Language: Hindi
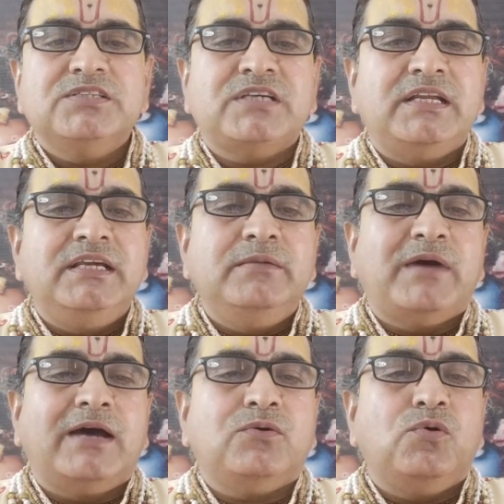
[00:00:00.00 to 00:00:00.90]

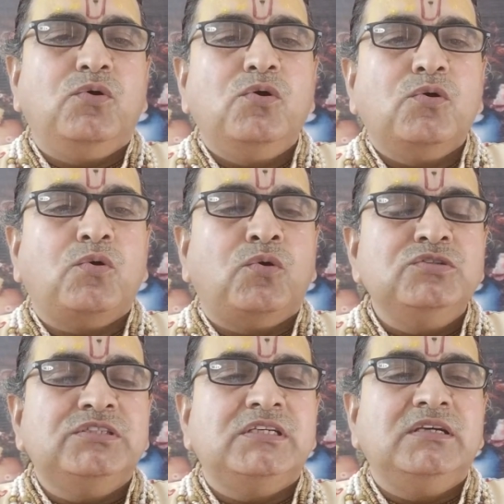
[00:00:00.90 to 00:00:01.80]
शनिवार को
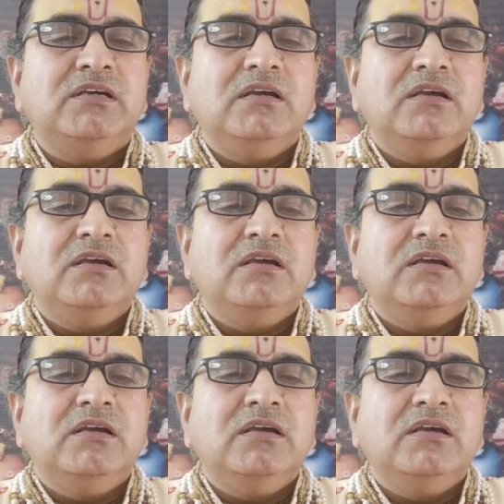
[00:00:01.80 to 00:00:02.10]
कौन सी